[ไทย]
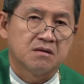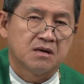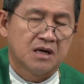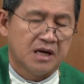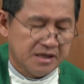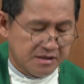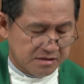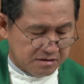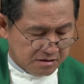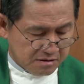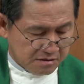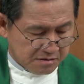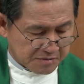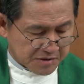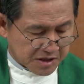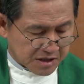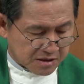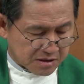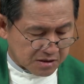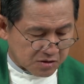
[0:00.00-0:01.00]
ให้ยืม
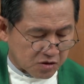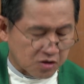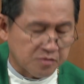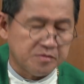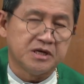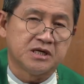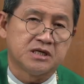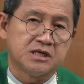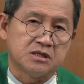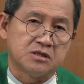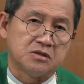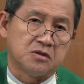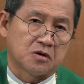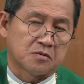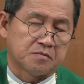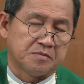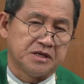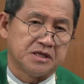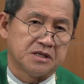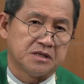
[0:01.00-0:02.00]
เงินโดยไม่คิดดอก
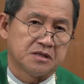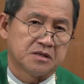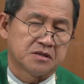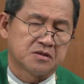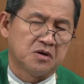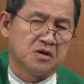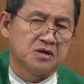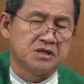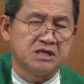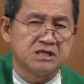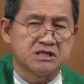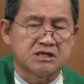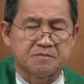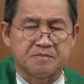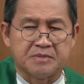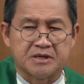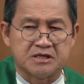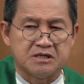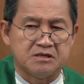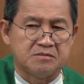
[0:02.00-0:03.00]
เบี้ยข้อนี้จะ
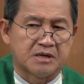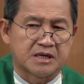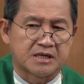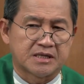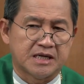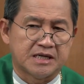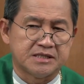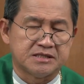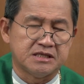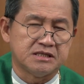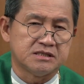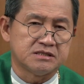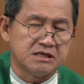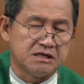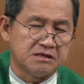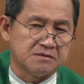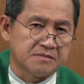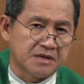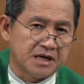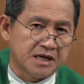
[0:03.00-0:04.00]
ปฏิบัติได้จ
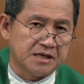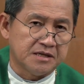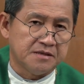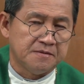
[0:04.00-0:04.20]
ริง ๆ ไหม